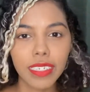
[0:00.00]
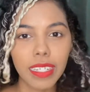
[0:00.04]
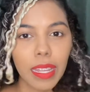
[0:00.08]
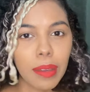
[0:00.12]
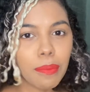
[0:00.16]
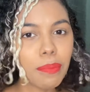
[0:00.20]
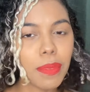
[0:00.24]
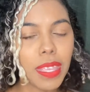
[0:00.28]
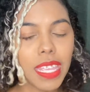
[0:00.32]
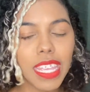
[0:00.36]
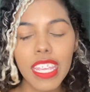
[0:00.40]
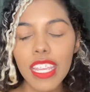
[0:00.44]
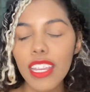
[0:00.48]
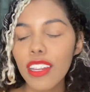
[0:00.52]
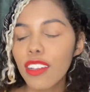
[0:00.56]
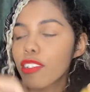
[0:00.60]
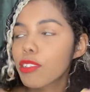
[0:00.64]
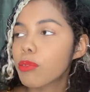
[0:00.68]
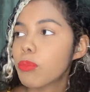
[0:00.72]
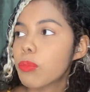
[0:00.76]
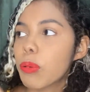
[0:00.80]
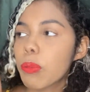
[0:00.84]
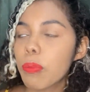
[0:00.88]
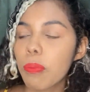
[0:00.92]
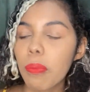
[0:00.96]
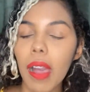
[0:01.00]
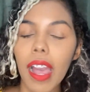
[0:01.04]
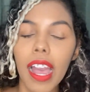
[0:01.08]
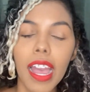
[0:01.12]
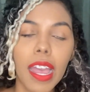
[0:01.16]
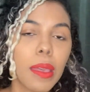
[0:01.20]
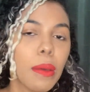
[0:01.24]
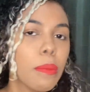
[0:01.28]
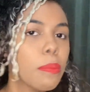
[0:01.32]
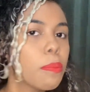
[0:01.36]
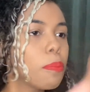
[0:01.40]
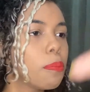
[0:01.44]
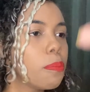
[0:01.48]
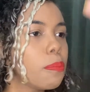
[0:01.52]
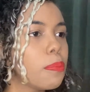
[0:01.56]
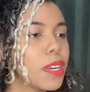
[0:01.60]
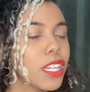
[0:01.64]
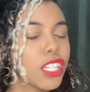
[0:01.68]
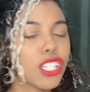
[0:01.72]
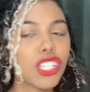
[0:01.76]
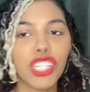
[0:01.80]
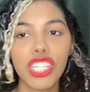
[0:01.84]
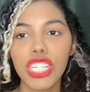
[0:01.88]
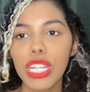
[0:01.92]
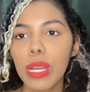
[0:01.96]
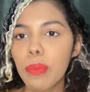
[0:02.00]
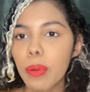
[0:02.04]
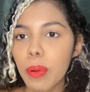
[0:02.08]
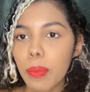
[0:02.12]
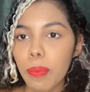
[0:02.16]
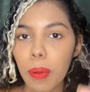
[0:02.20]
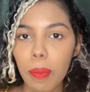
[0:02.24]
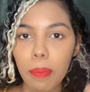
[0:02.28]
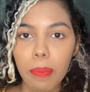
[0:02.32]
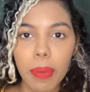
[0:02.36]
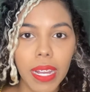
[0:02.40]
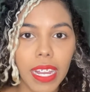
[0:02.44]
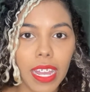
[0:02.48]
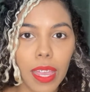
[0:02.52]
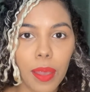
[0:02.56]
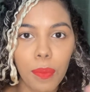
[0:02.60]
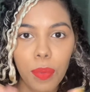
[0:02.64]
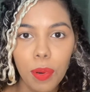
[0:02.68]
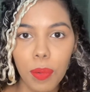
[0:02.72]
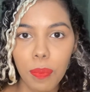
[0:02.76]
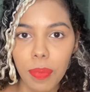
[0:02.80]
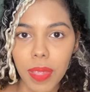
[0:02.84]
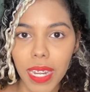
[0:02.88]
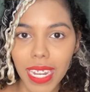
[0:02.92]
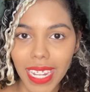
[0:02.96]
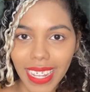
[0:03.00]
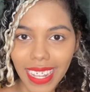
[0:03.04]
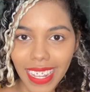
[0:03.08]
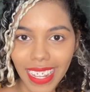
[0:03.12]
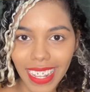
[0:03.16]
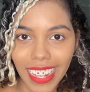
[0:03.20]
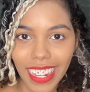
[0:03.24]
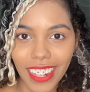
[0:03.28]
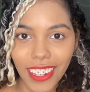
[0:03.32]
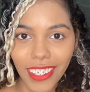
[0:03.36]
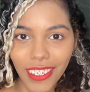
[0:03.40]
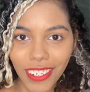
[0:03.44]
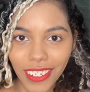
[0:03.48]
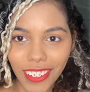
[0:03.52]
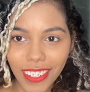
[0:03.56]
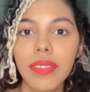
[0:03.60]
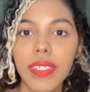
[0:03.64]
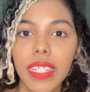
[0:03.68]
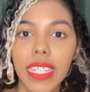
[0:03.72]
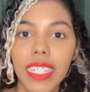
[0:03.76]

amigos, pro pai, pra tia, pro papagaio, pro periquito.